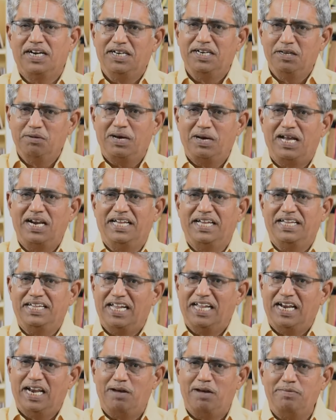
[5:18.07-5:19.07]
ரெண்டு மாலை
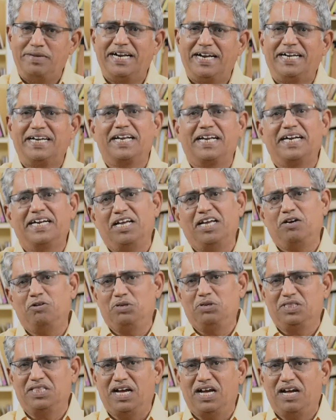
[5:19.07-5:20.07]
எல்லாமே ரெட்டரட்டையா
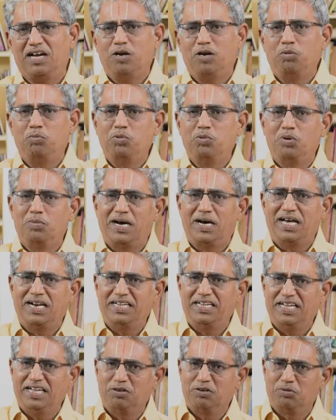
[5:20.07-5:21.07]
கொடுத்தா
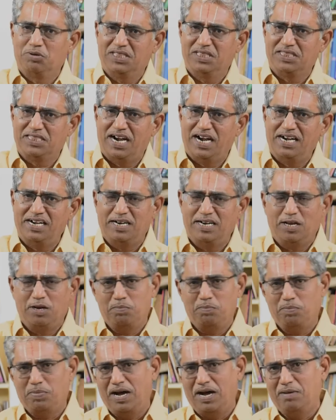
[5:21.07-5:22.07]
பூமாலையை கொடுத்தாள்
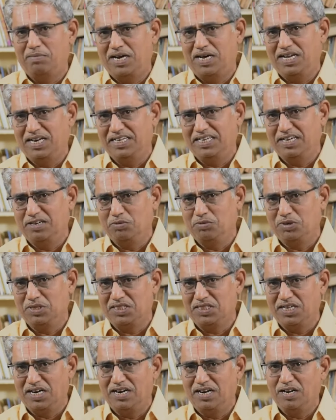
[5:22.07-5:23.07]
பாமாலையை
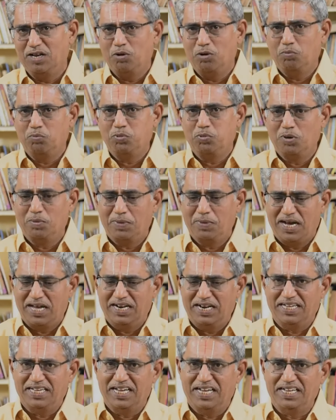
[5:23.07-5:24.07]
கொடுத்தாள்
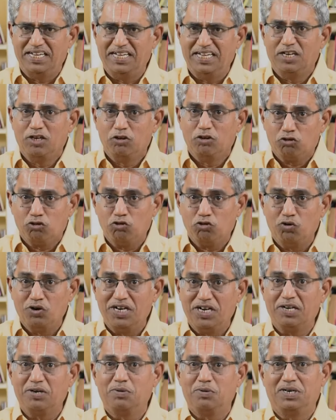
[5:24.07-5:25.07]
பூமாலையை
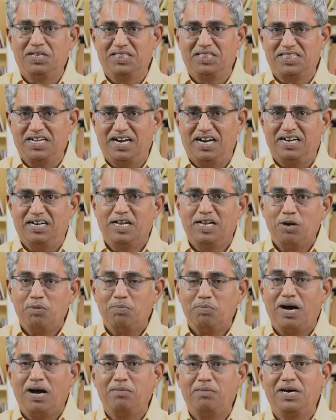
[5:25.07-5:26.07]
சூடி கொடுத்தாள்
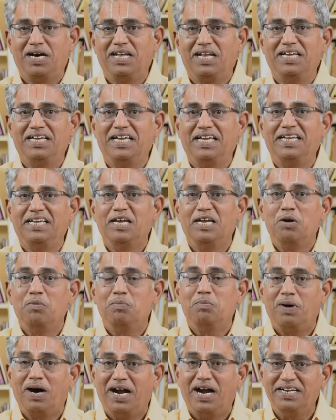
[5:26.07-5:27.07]
பாமாலையை
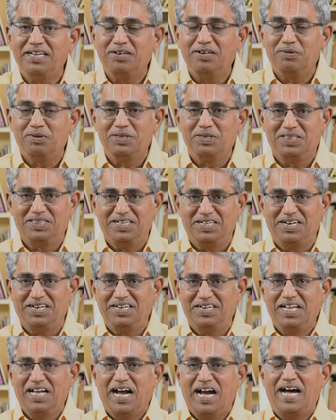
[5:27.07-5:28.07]
பாடி
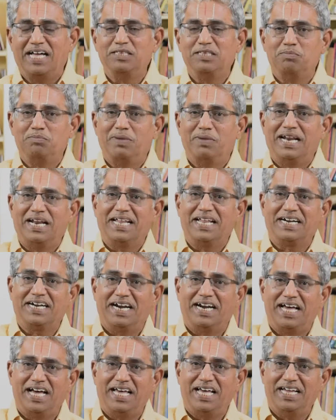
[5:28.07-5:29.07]
கொடுத்தாள் அது
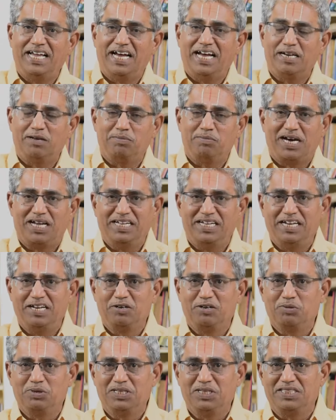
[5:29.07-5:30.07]
மலர்களாலே ஆன
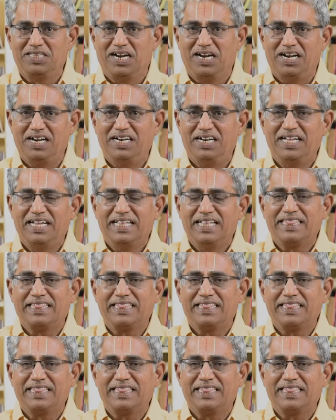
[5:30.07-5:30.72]
மாலையை கொடுத்தாள்